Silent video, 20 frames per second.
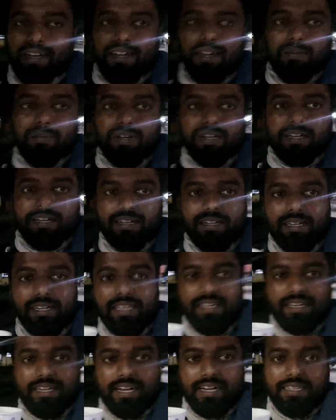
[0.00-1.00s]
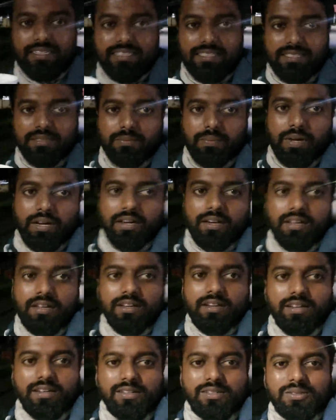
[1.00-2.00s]
நமக்கு டீ கிடச்சிருச்சுப்பா
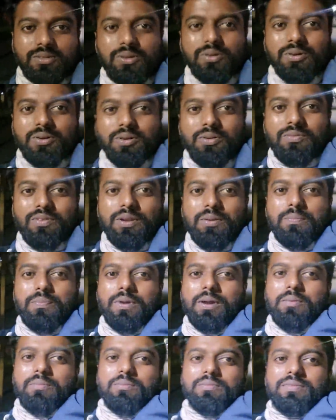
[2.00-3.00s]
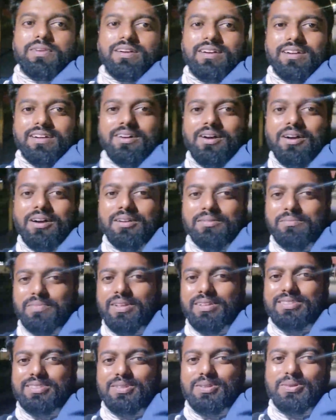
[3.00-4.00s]
ஸோ விழுப்புரம் காட்
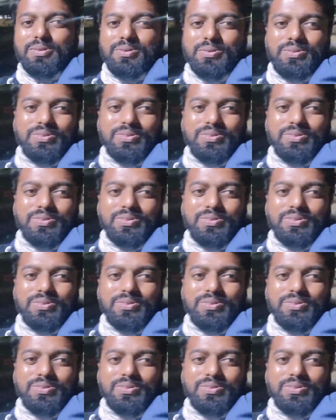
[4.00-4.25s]
பிளஸ் யூ